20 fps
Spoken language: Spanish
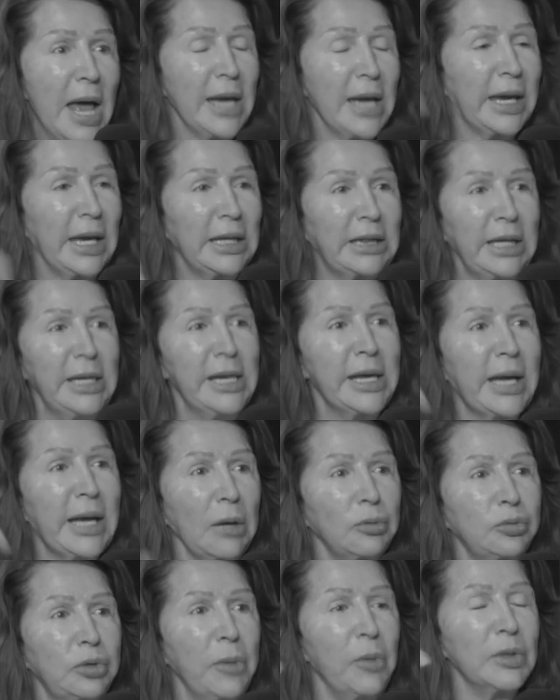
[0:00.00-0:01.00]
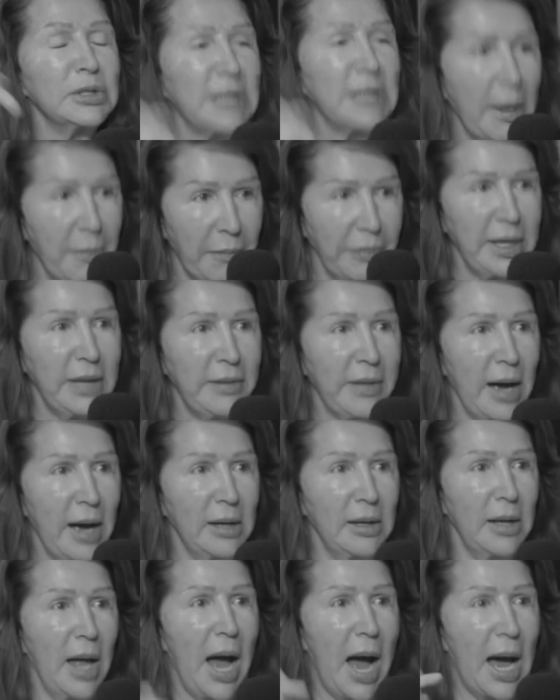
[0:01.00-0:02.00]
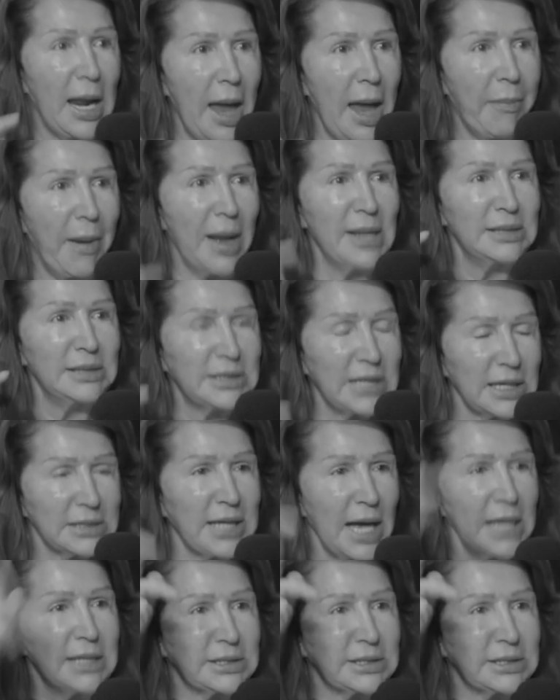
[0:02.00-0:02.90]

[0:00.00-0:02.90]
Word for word: que tienen cautivo esas vidas. Alabanzas al